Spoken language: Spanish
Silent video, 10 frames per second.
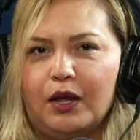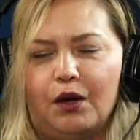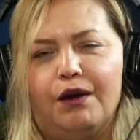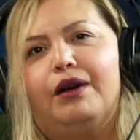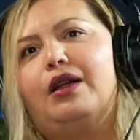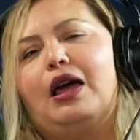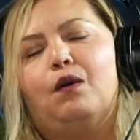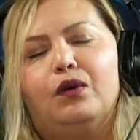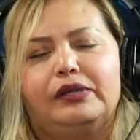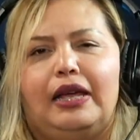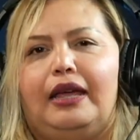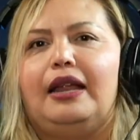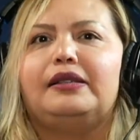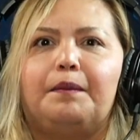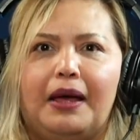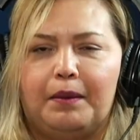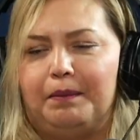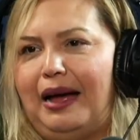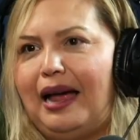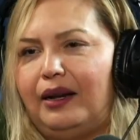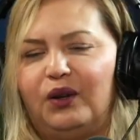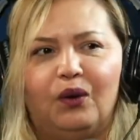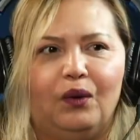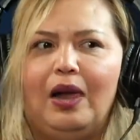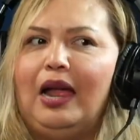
Yo no creo que uno se quiera ver mal, no.